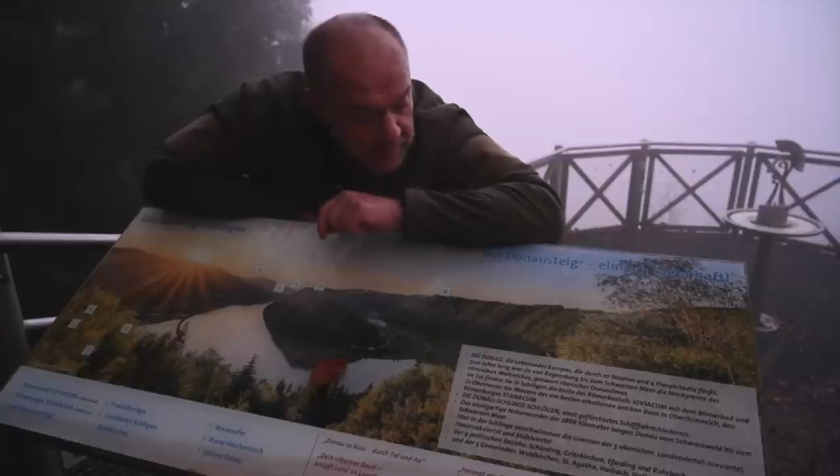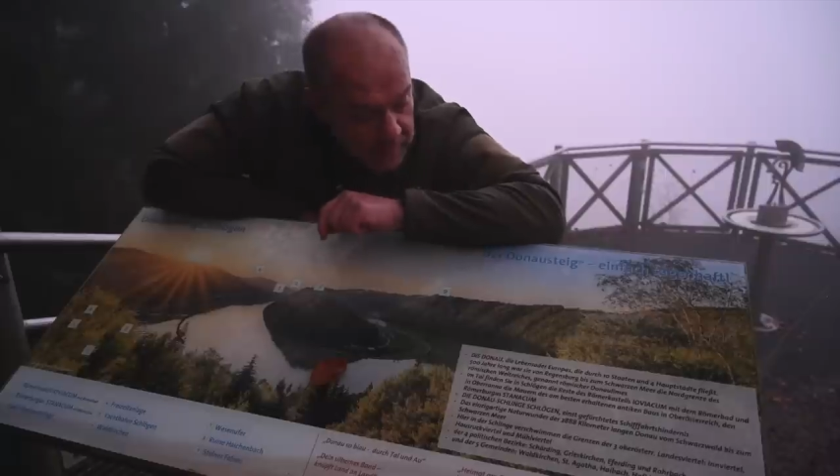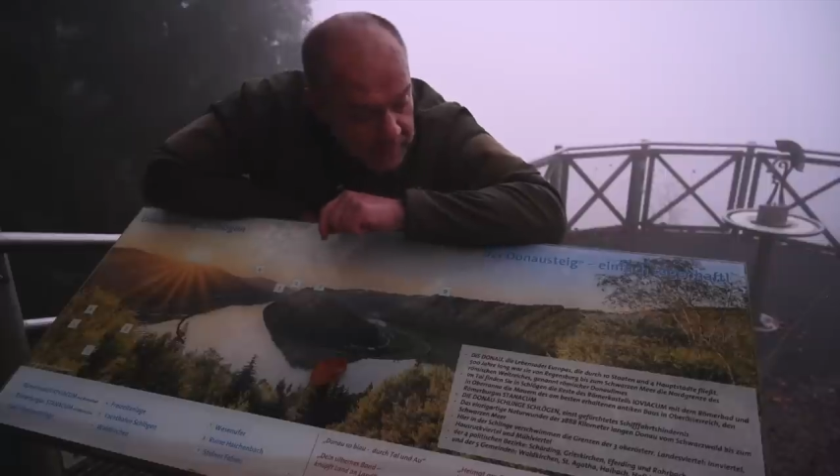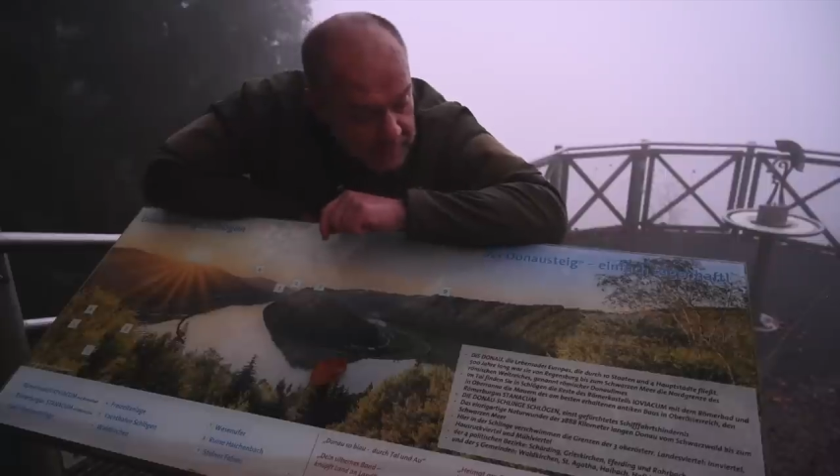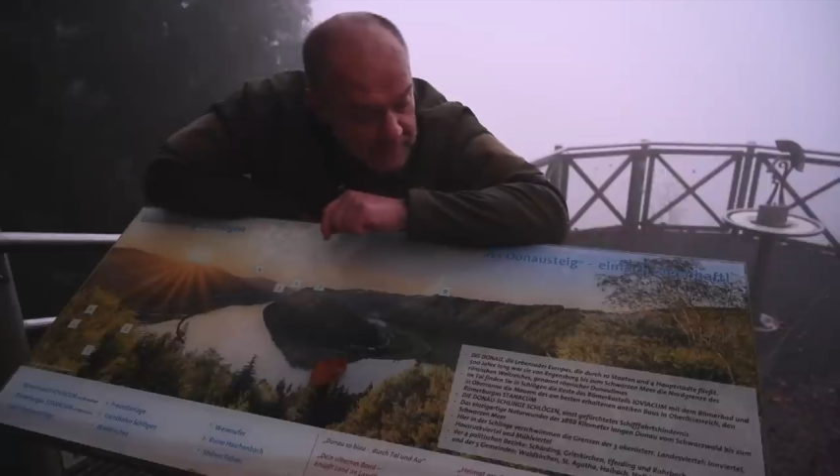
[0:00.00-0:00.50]

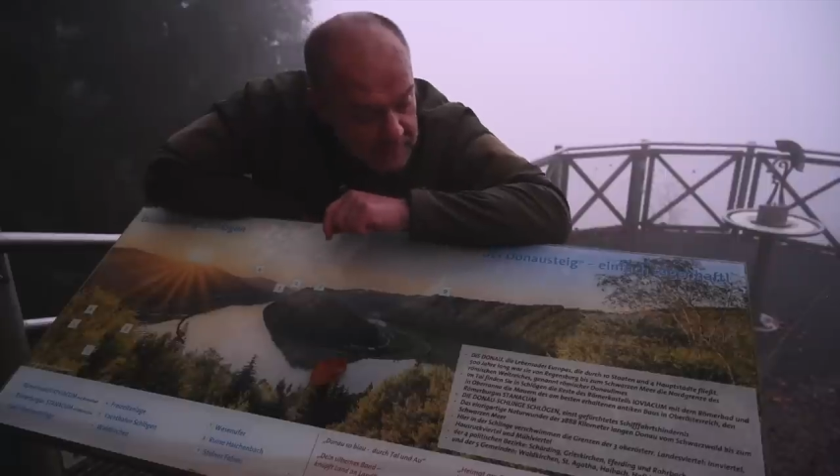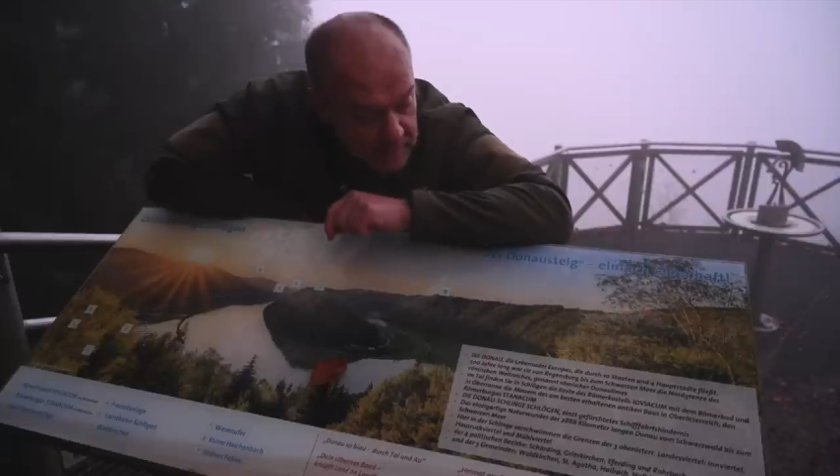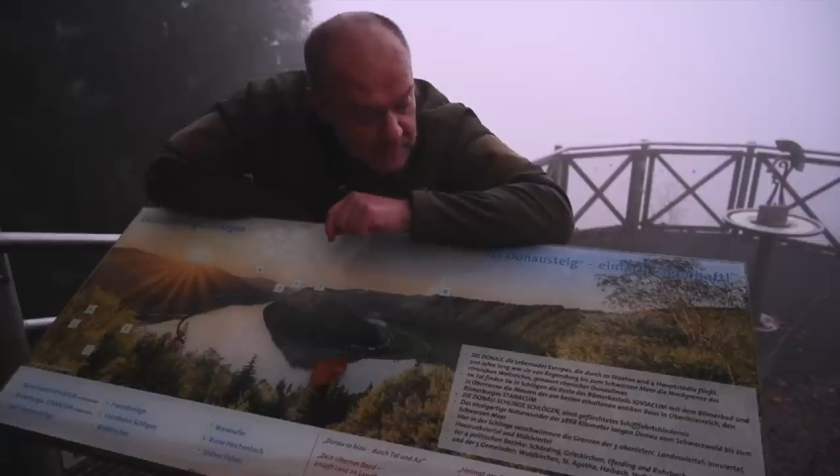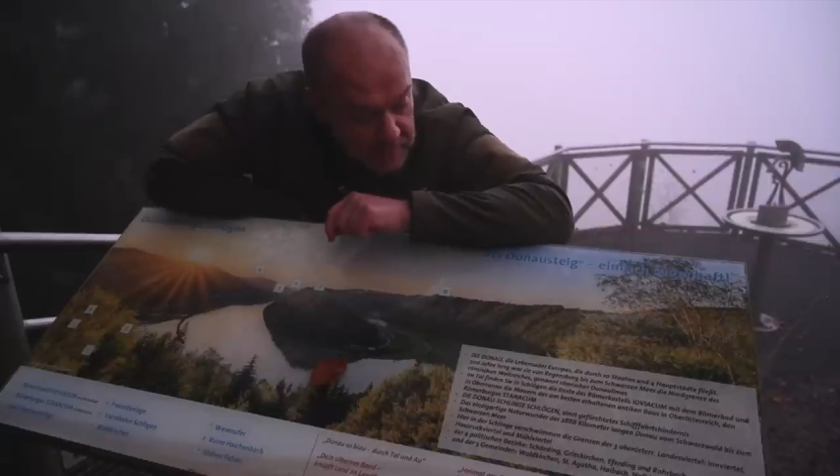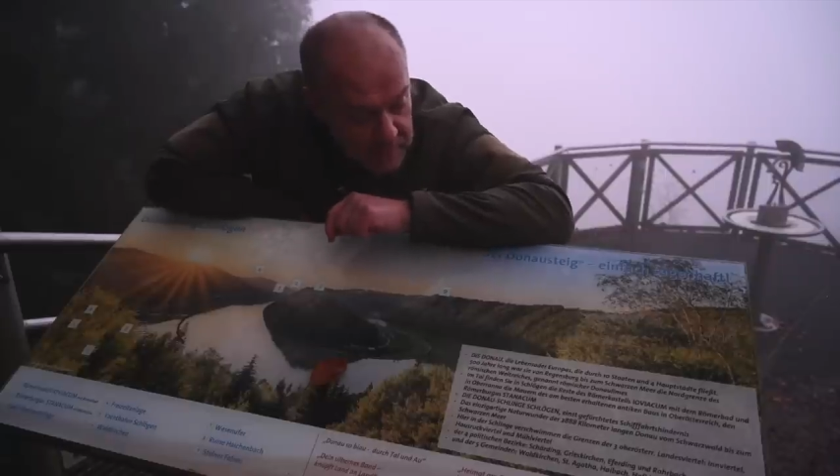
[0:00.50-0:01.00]
Grenze
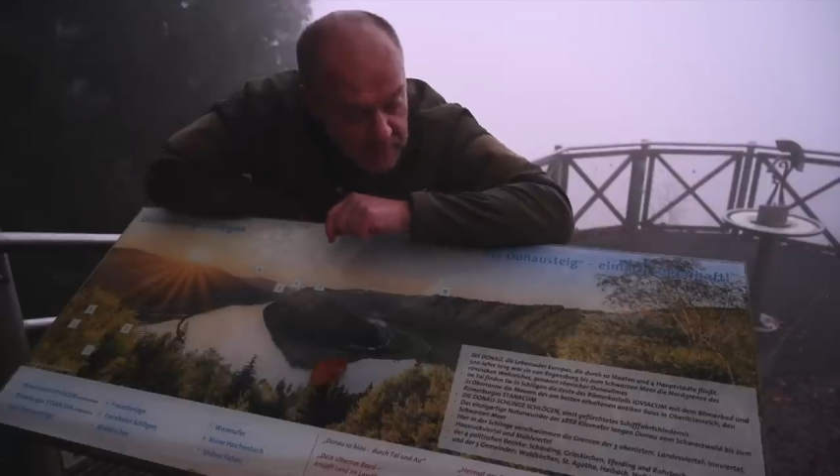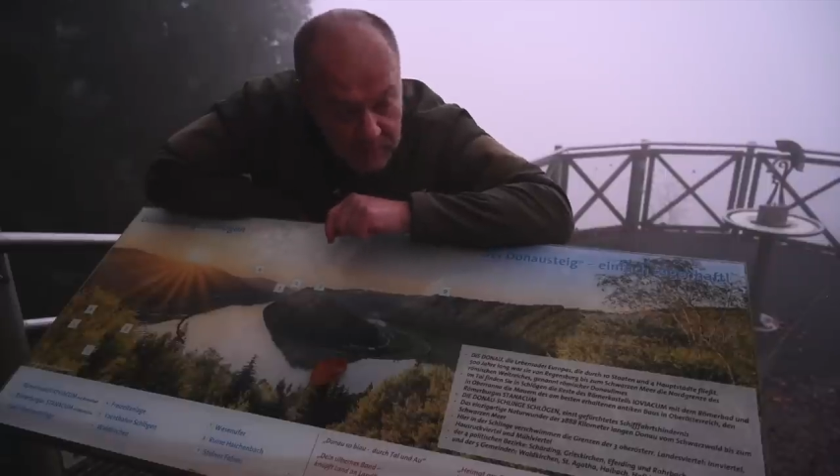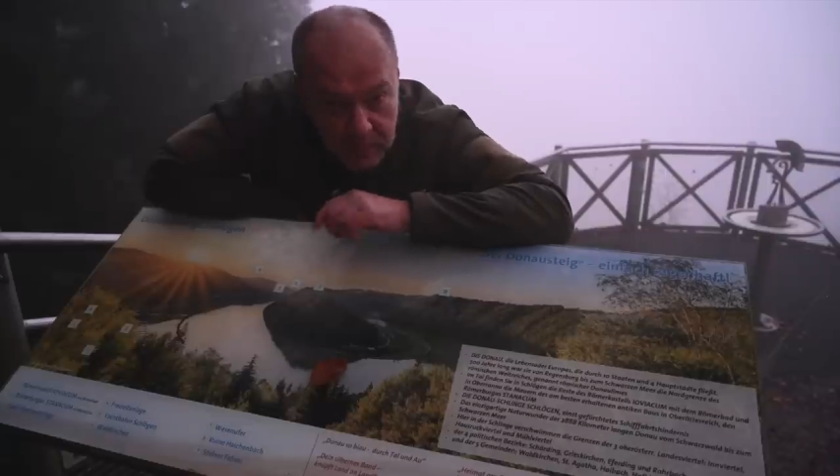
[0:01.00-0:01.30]
des,